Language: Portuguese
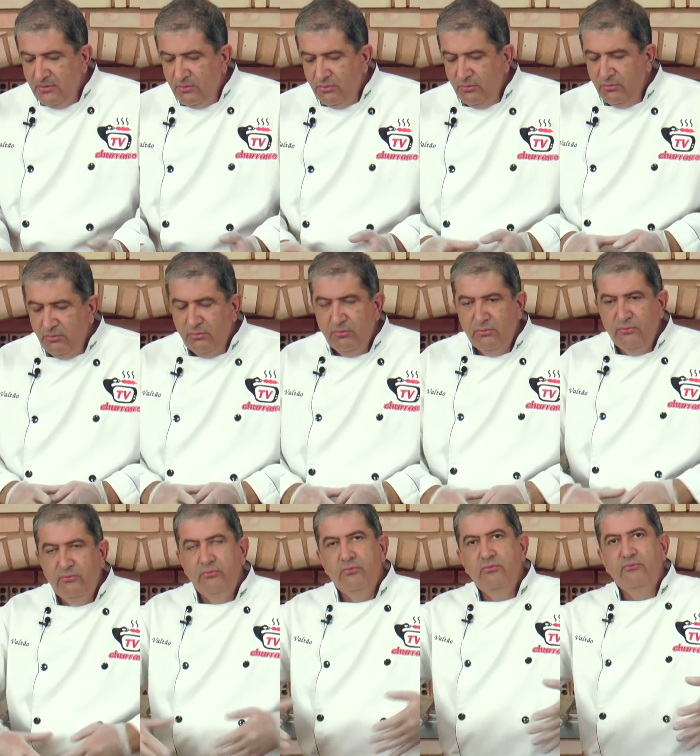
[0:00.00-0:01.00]
um,
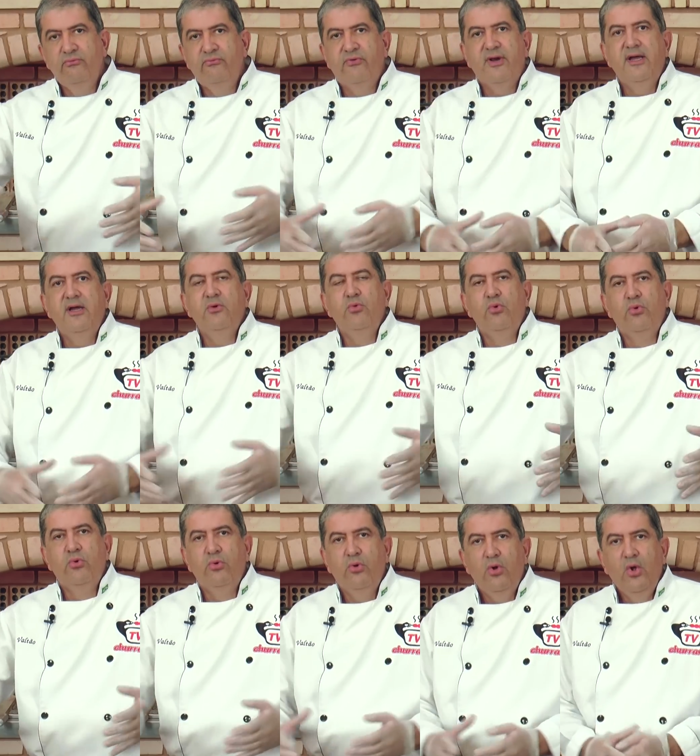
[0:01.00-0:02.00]
um, um
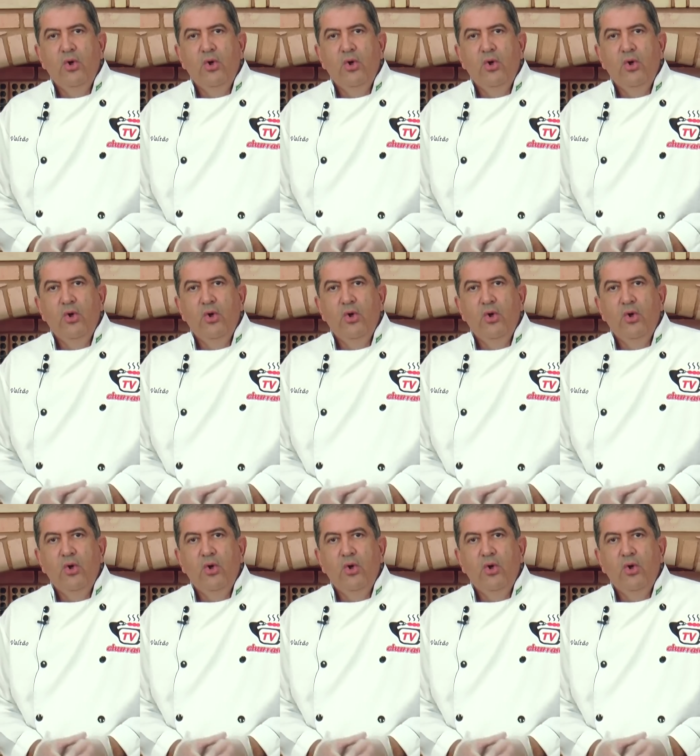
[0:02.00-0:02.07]
frango